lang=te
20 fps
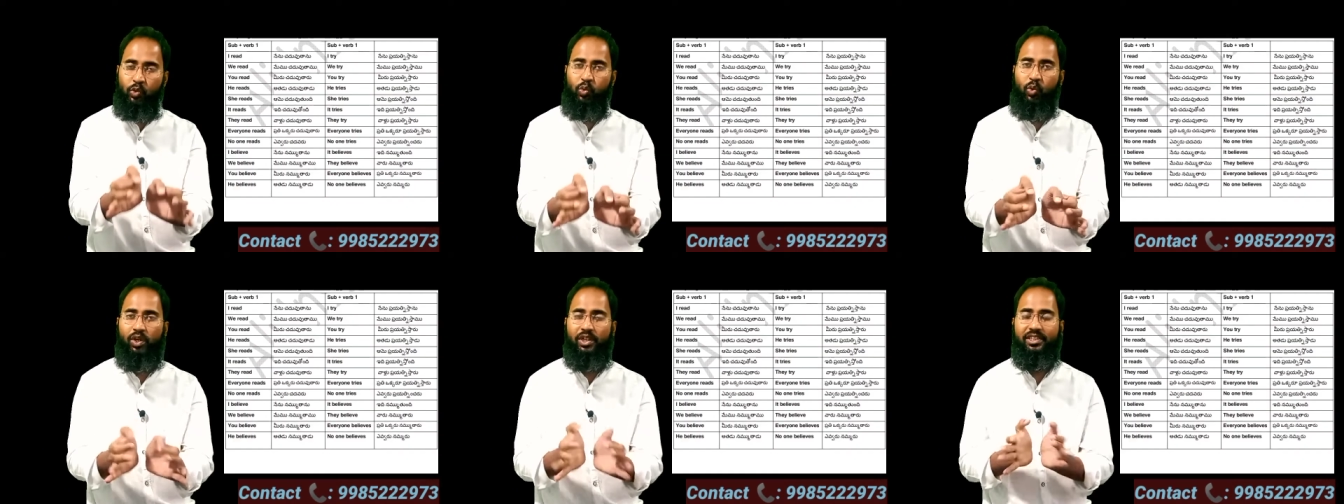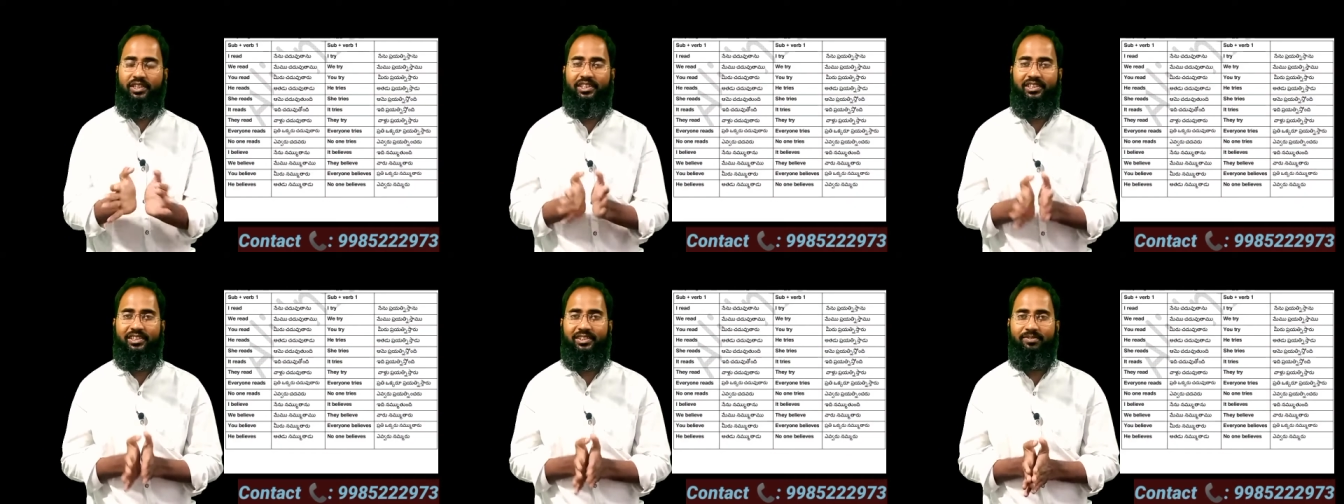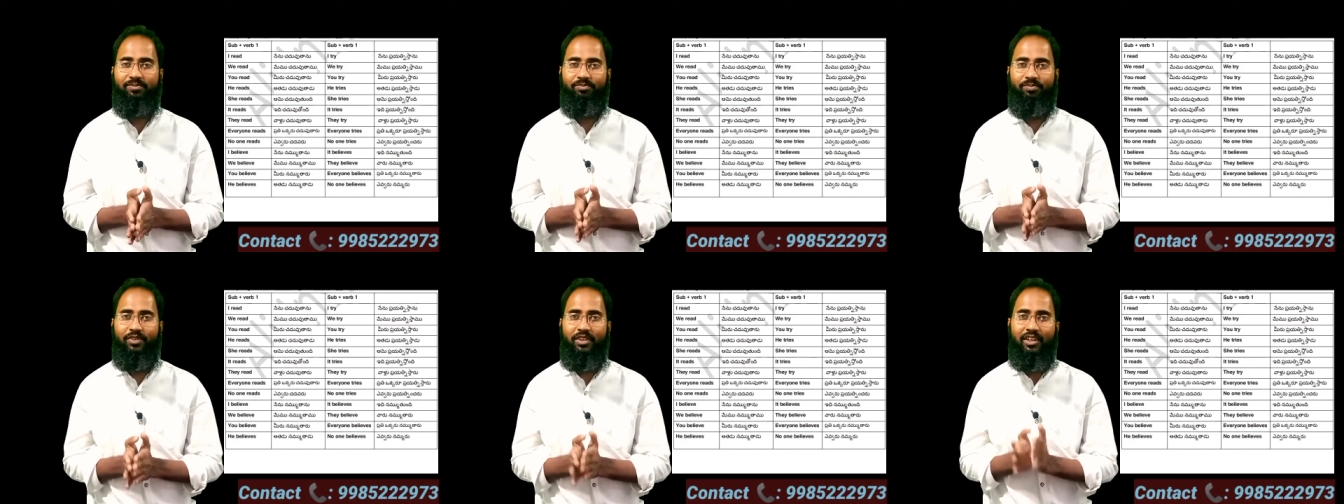టూ వర్డ్స్
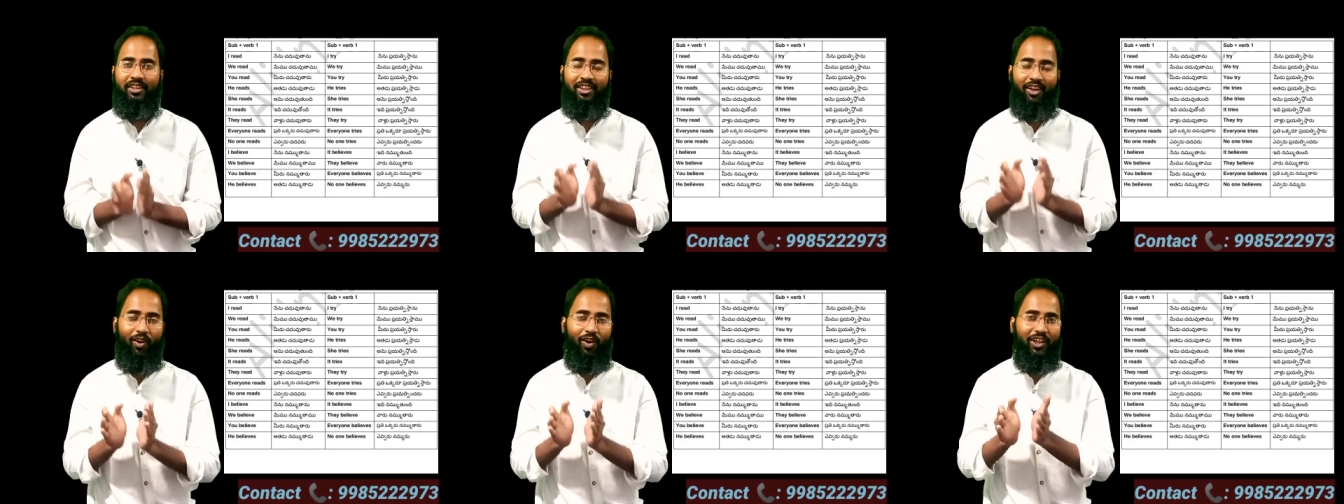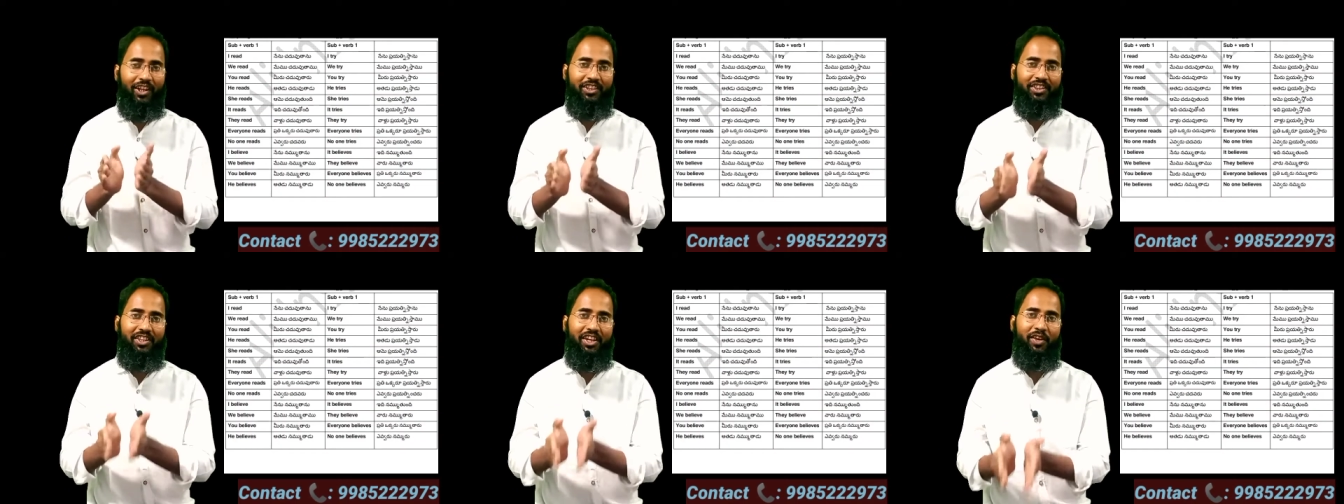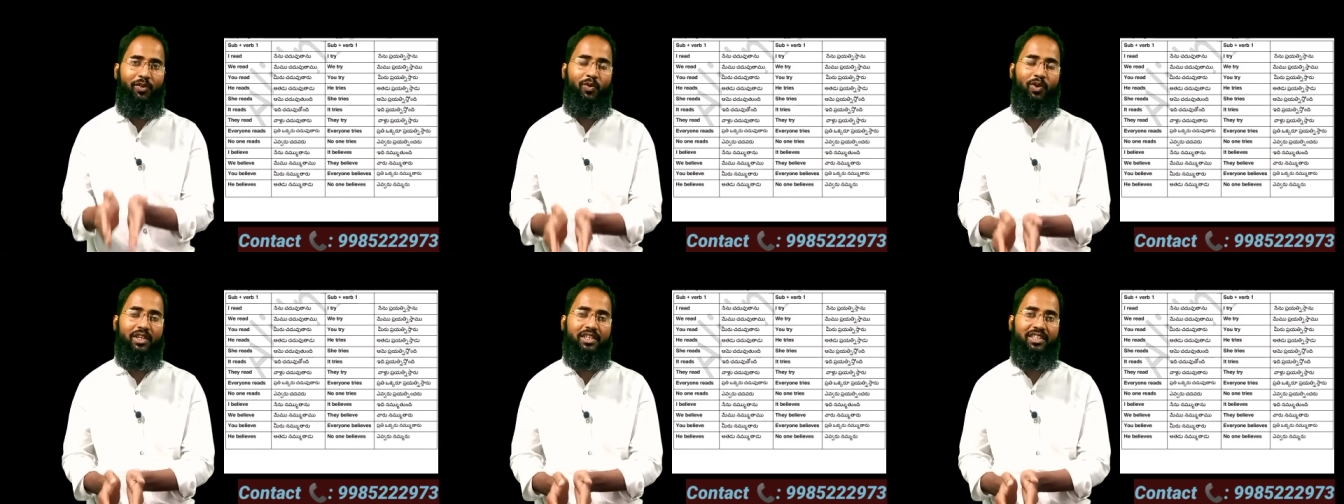తర్వాత త్రీ
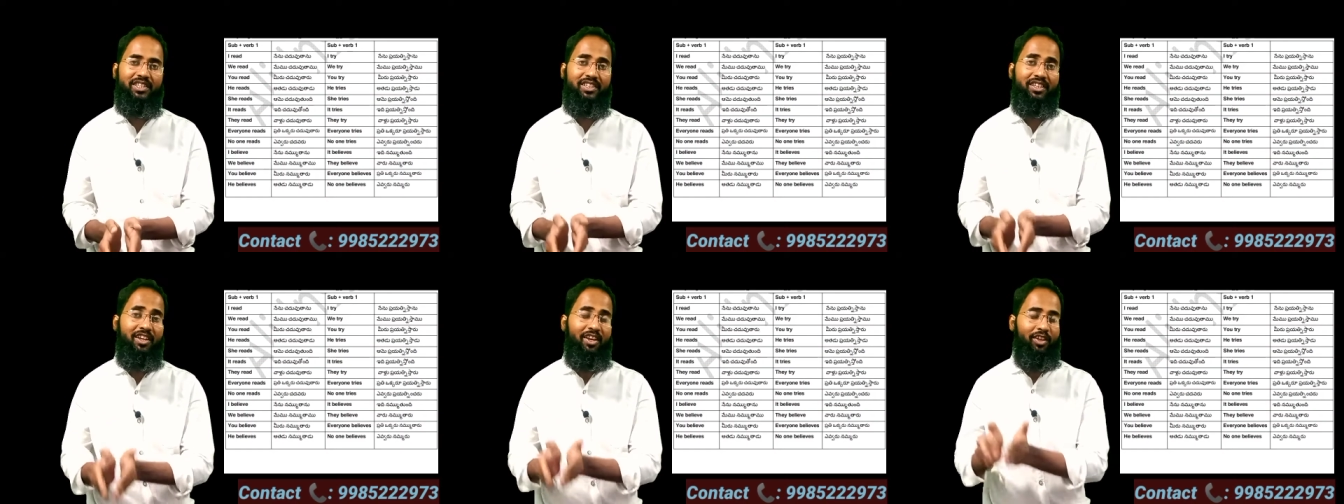వర్డ్స్